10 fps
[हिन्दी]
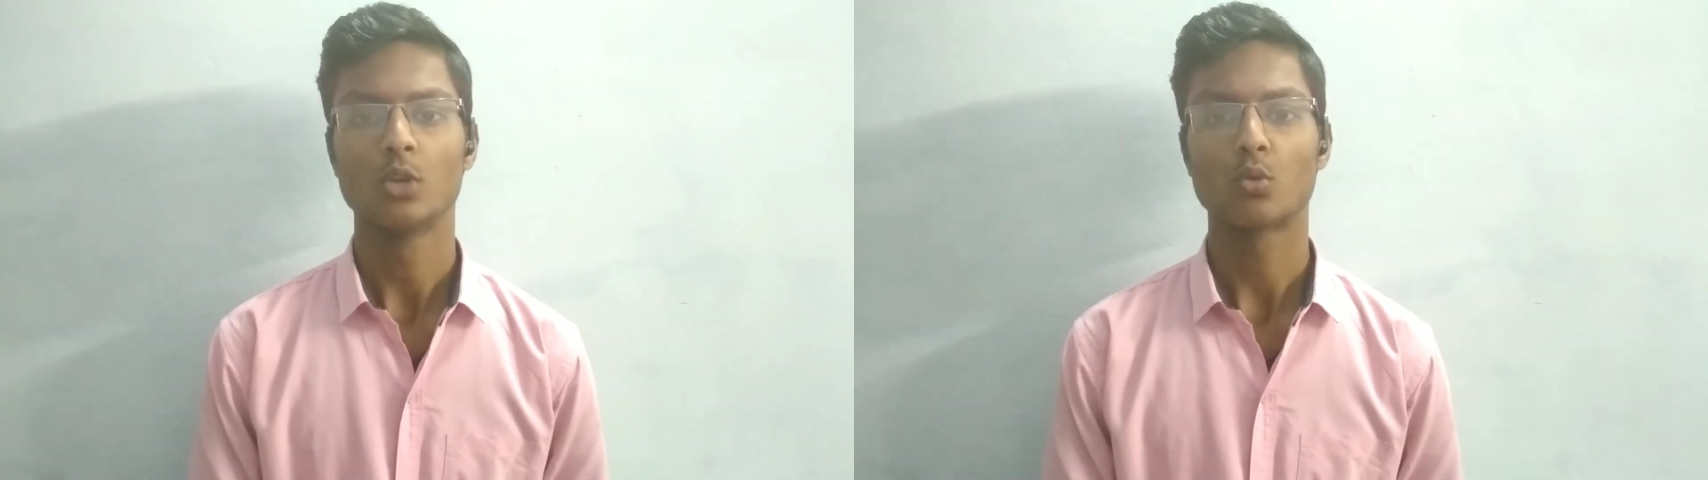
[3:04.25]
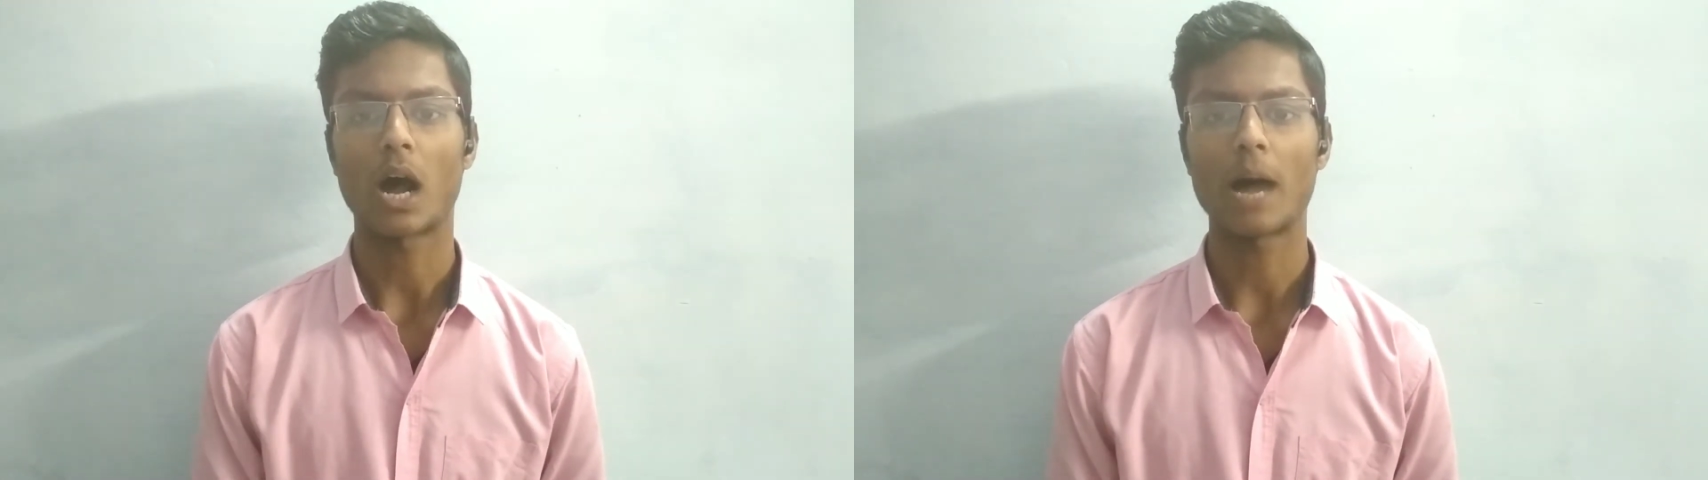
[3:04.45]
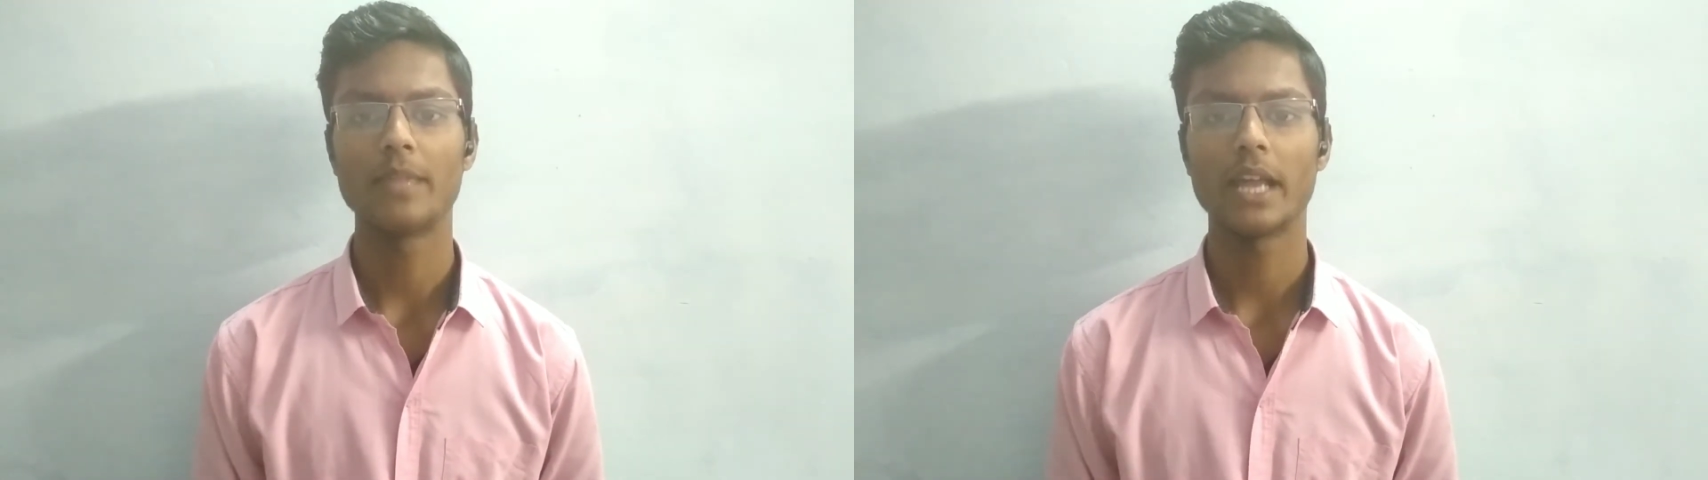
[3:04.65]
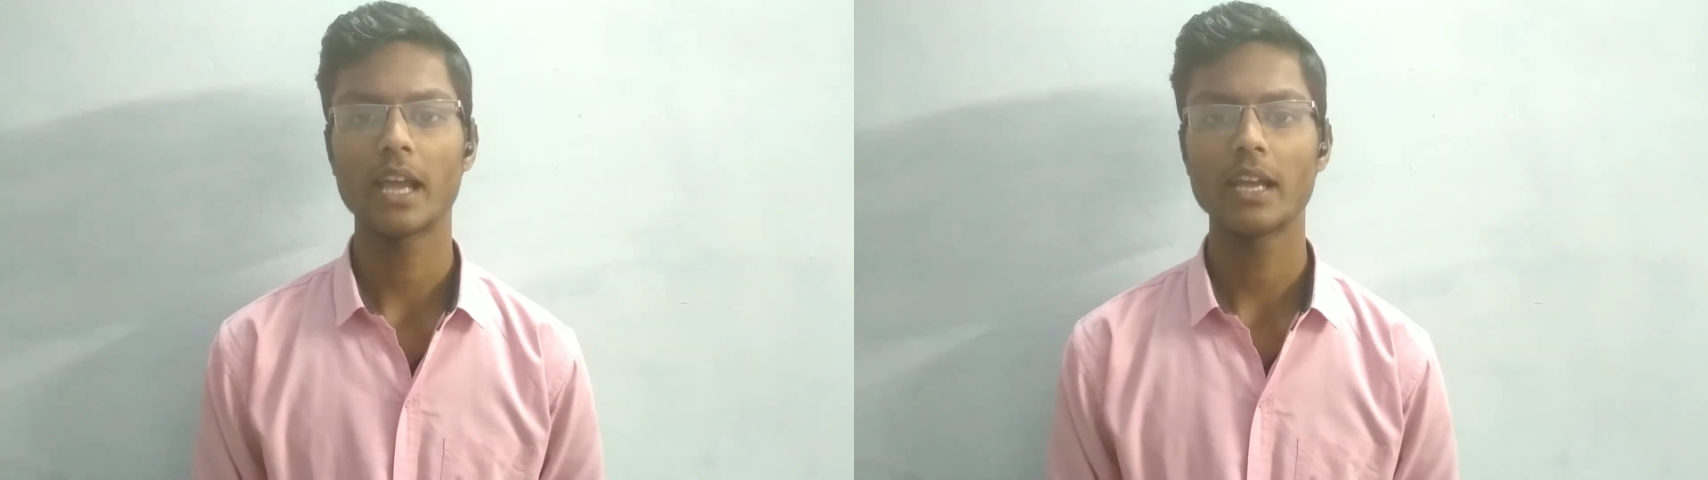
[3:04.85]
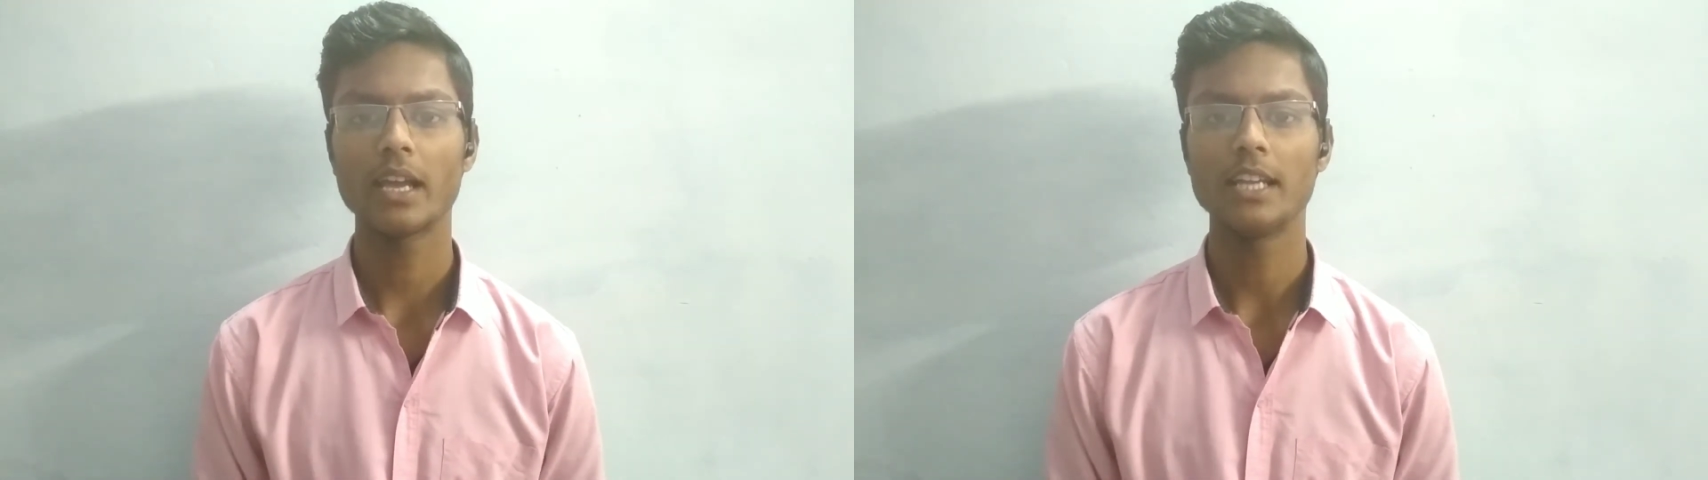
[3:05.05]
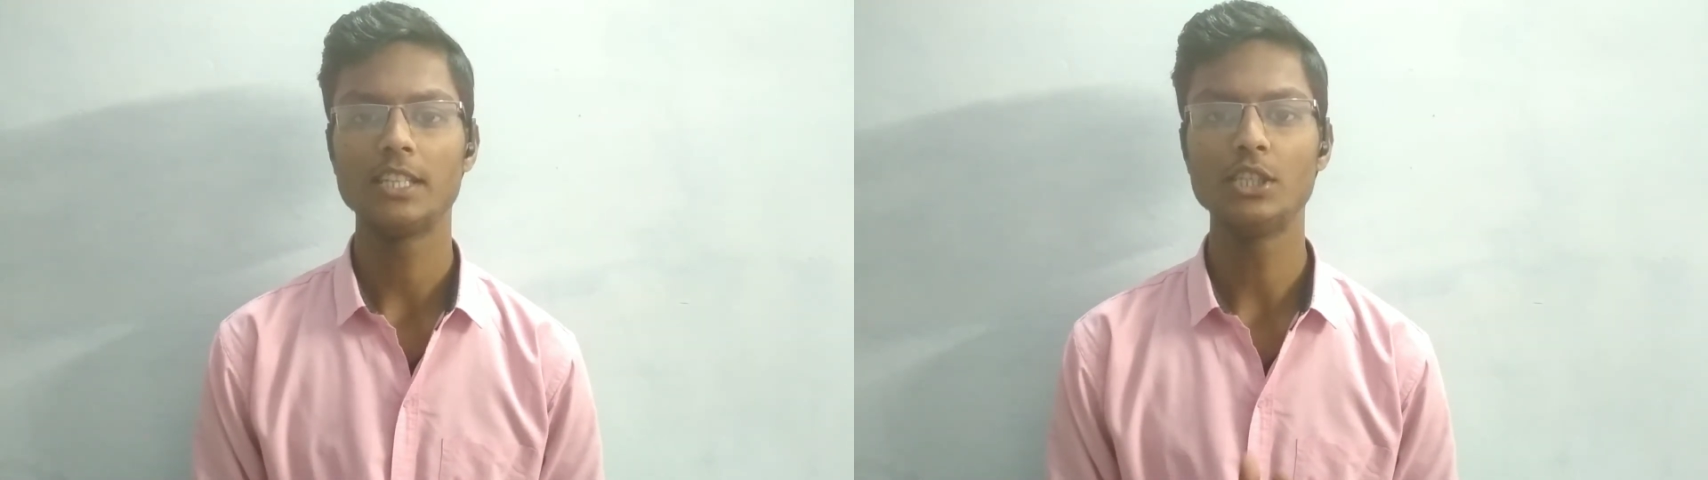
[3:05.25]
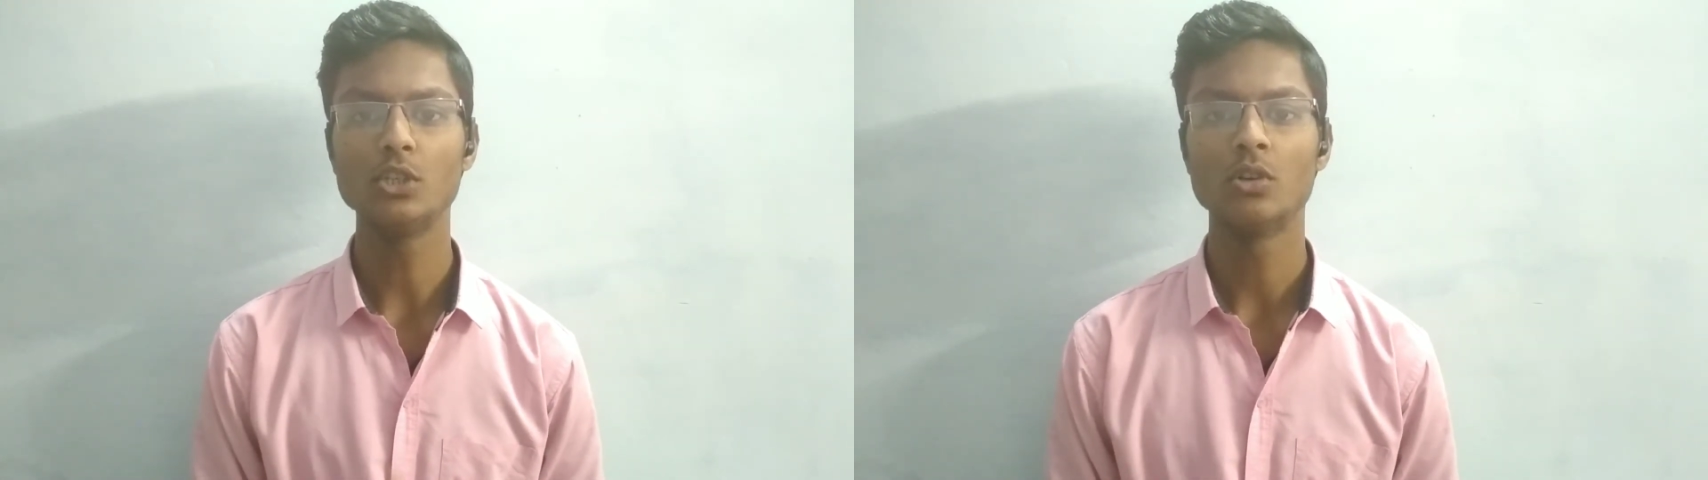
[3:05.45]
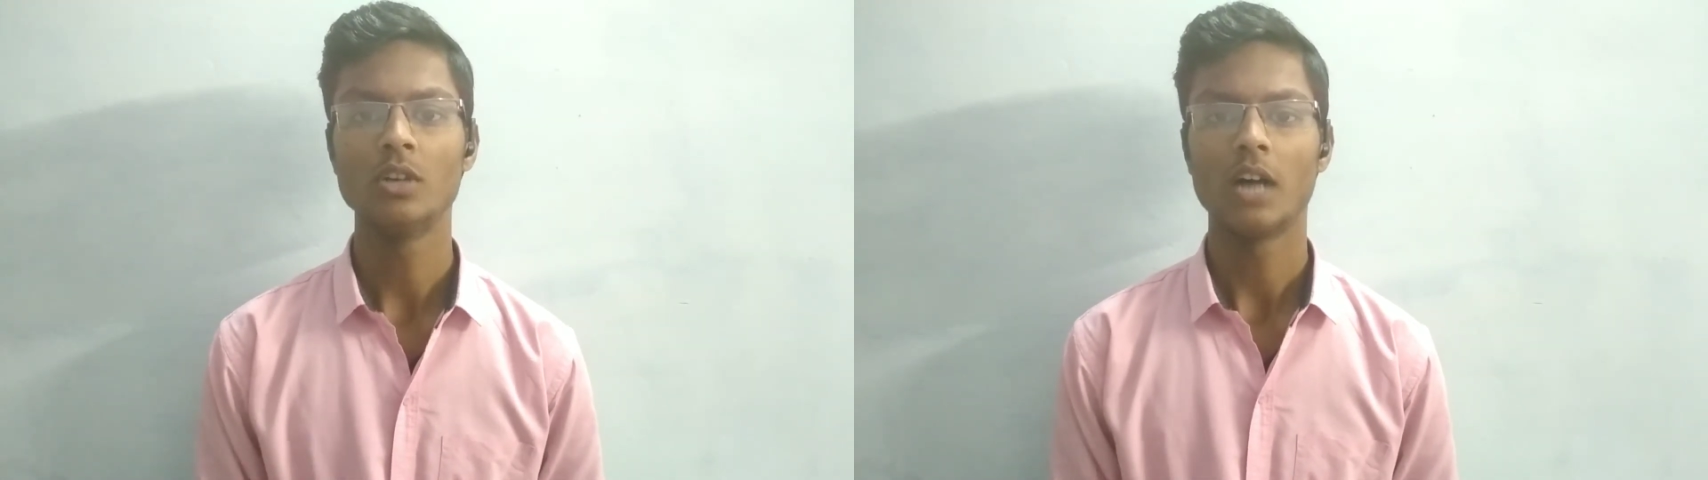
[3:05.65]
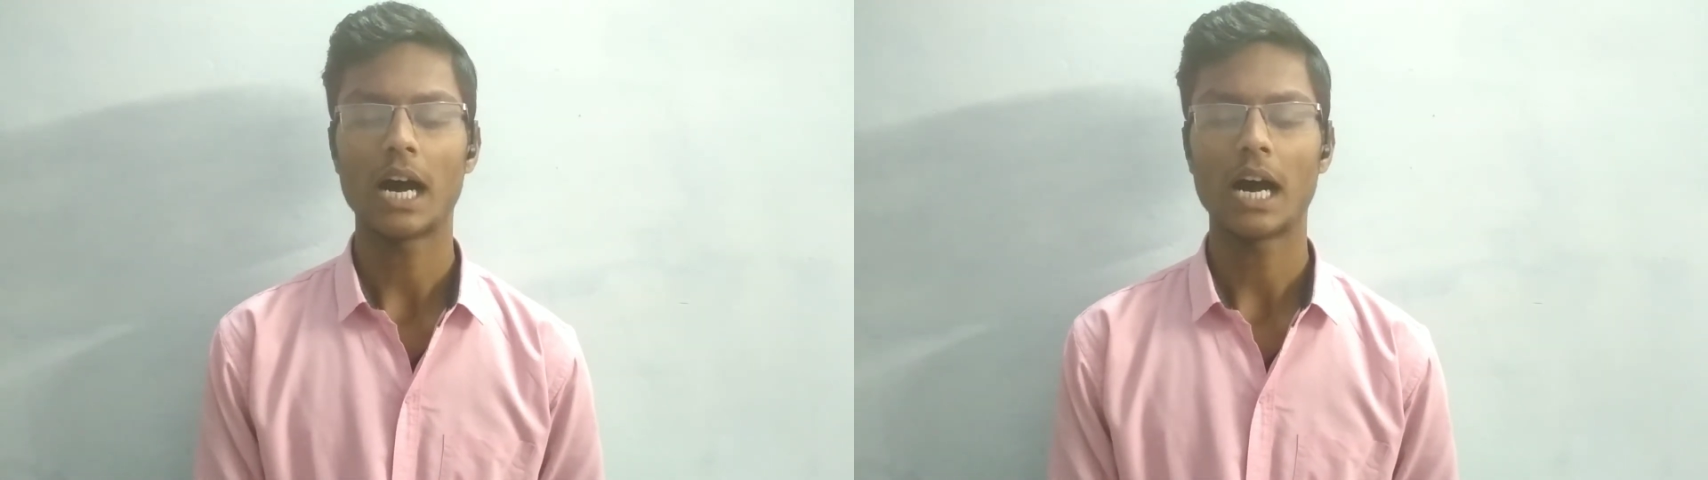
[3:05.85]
तो आप देखेंगे की जियो